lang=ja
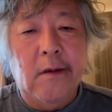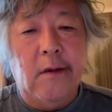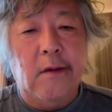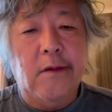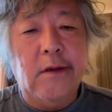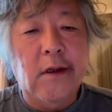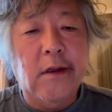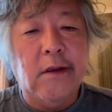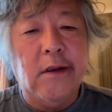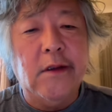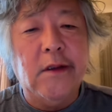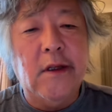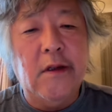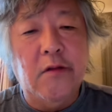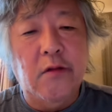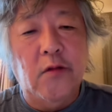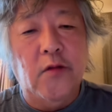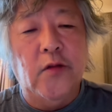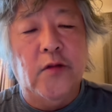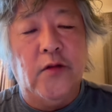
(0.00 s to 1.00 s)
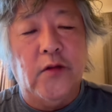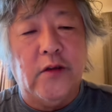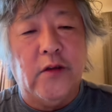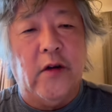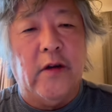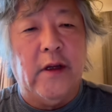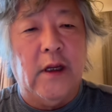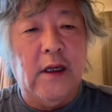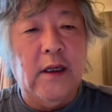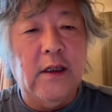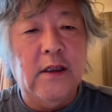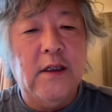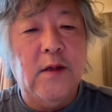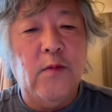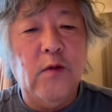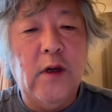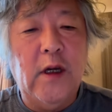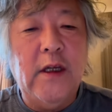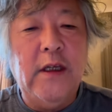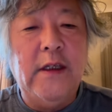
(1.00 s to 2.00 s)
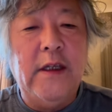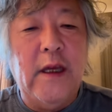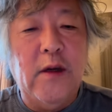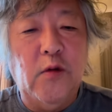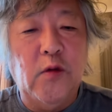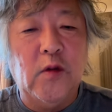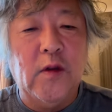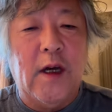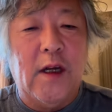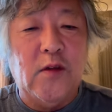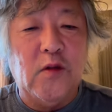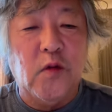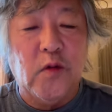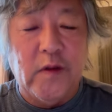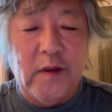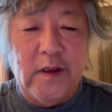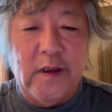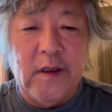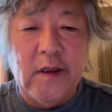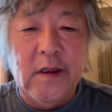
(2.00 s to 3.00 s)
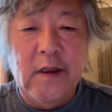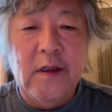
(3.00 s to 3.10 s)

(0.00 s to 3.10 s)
おそらく人間の脳としてはね、自分が言いたいことがあるのに、